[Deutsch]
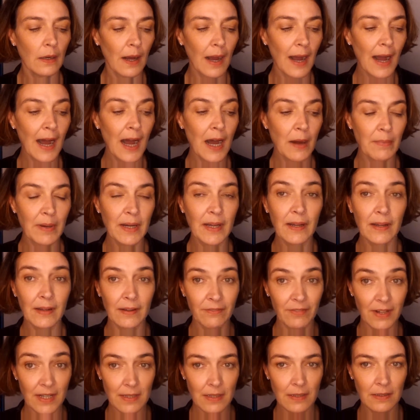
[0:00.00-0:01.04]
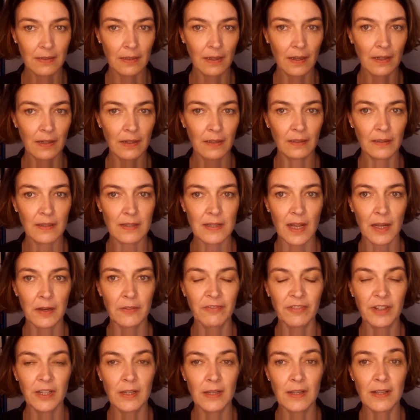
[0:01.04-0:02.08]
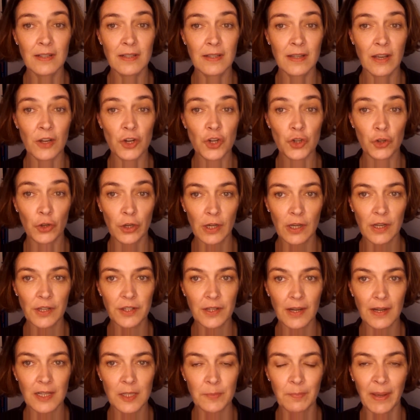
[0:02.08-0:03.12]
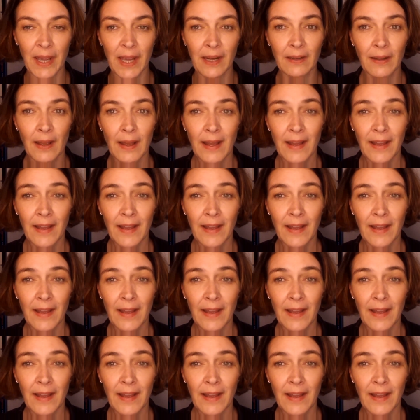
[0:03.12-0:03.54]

Aber was ich daran interessant finde, ist der steuerliche Aspekt.